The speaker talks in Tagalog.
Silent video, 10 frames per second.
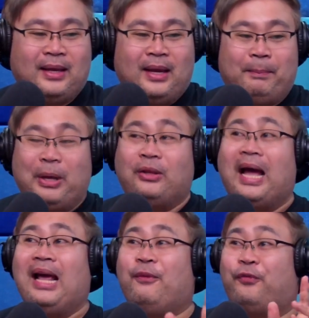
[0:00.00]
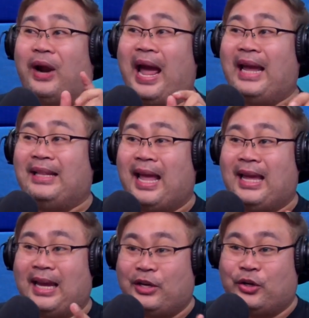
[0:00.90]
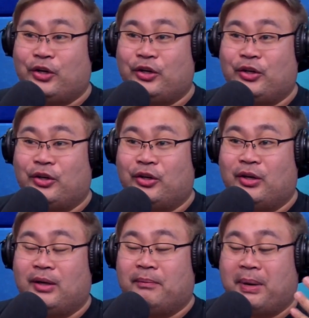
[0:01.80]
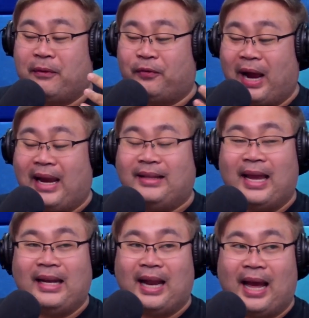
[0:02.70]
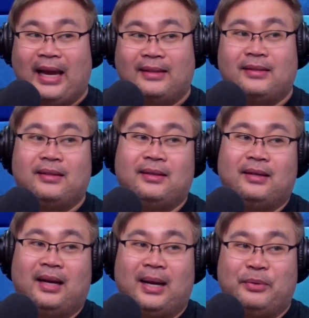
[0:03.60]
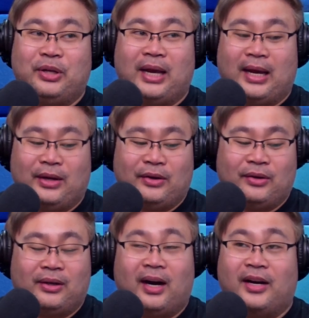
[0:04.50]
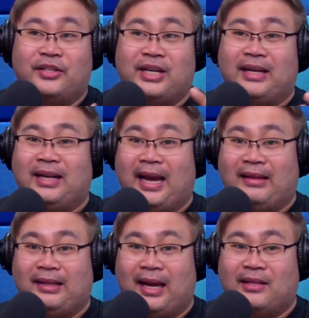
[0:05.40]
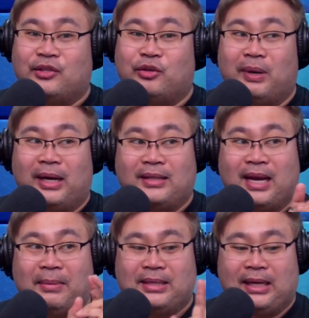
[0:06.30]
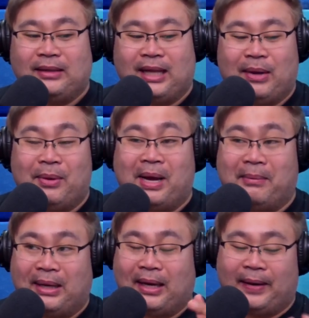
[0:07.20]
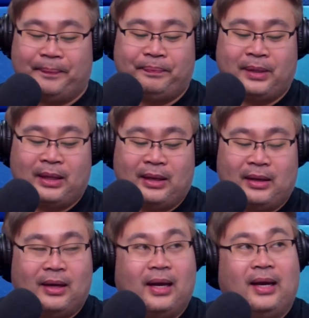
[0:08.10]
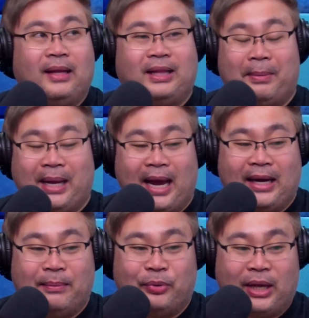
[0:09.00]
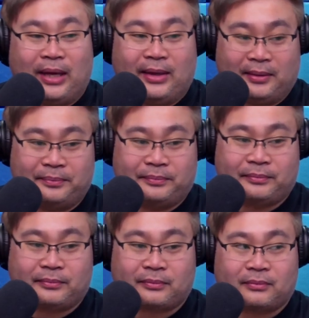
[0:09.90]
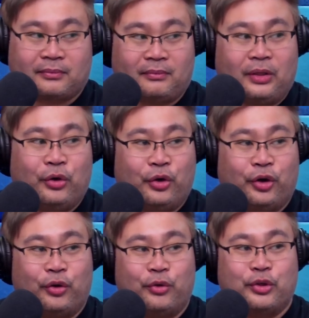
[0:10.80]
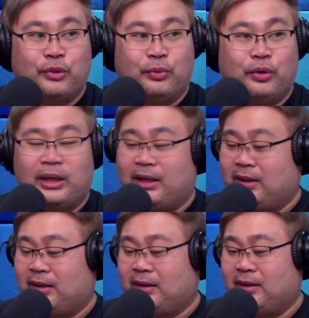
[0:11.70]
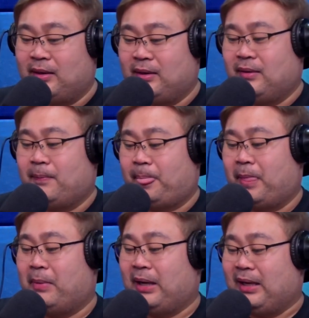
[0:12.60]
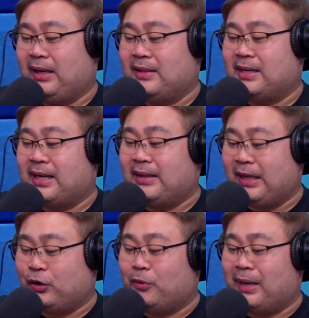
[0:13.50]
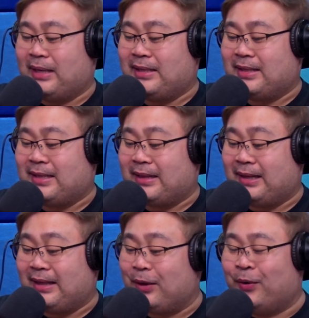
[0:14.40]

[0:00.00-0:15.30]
Pero dahil Friday ngayon, no, pag Friday night, alam nyo na, no, carjack night yan. So magkasama silang dalawa mamaya. Uh, antabayanan mo yan. Ha? Or kung gusto mong uh, makisaya dito, makisiksik dito,